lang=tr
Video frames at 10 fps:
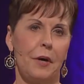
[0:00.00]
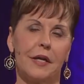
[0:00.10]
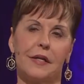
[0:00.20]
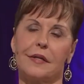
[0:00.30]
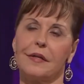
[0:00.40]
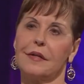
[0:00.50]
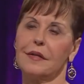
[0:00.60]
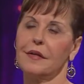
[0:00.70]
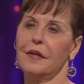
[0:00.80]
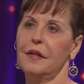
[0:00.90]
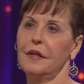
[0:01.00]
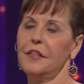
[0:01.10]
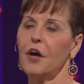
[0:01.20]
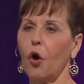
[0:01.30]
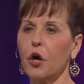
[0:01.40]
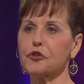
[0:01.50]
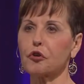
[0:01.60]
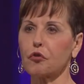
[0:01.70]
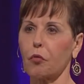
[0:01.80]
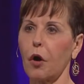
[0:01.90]
Ama meyve
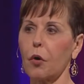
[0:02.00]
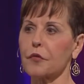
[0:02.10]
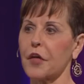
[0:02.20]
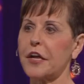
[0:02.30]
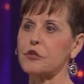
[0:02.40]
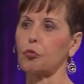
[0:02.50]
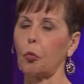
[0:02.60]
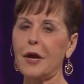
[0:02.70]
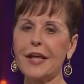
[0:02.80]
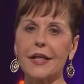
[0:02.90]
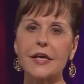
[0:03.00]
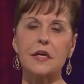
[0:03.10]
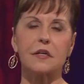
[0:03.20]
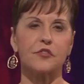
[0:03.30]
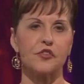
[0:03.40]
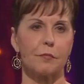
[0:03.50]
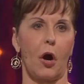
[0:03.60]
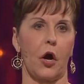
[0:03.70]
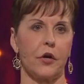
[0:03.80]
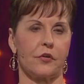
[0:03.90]
bahçesi sahibi olan kişi
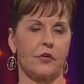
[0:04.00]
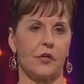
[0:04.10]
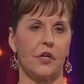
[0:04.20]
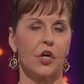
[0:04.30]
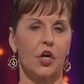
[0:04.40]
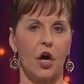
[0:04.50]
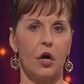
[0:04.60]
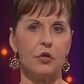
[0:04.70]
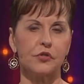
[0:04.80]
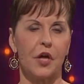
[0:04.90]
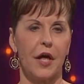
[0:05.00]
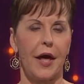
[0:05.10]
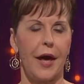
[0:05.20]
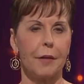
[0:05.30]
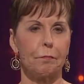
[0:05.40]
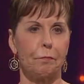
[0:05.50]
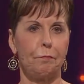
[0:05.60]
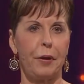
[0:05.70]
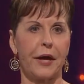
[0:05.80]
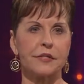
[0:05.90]
bilen biri ise gider
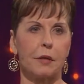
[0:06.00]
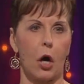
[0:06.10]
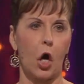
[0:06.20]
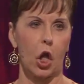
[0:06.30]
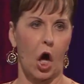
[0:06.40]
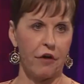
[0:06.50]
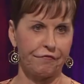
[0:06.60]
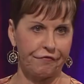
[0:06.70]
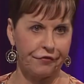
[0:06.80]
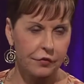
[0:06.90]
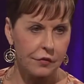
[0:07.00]
onları toplar